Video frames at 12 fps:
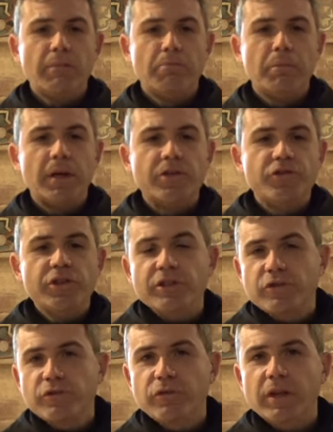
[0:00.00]
ma
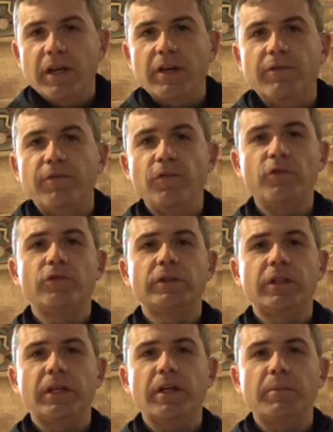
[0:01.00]
Gesù che
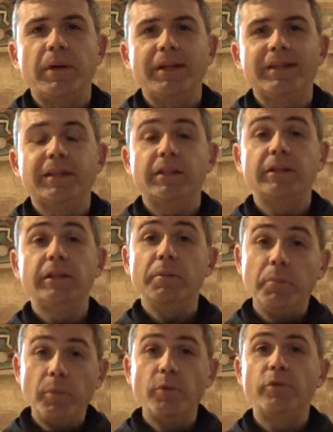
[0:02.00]
volontariamente
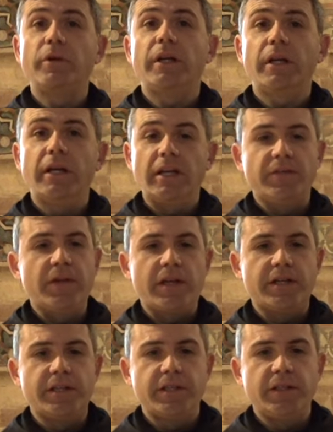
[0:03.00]
depone le
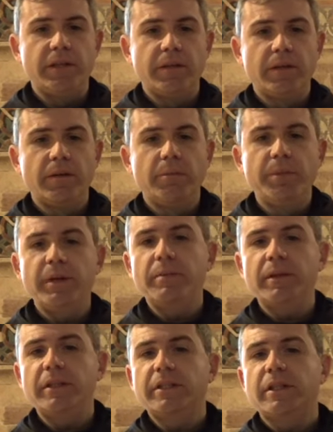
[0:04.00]
vesti
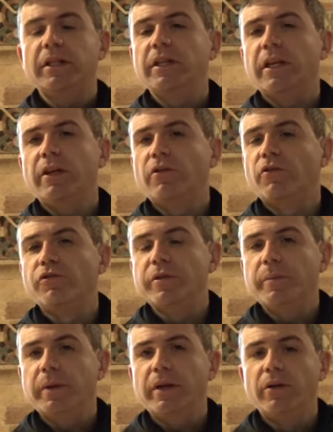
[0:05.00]
prima di salire in
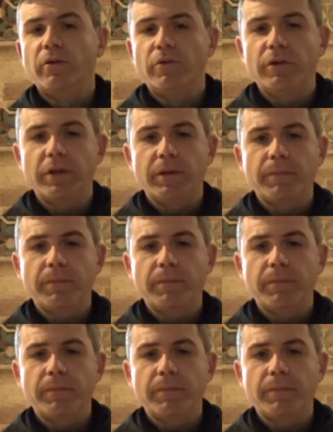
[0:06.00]
croce per noi.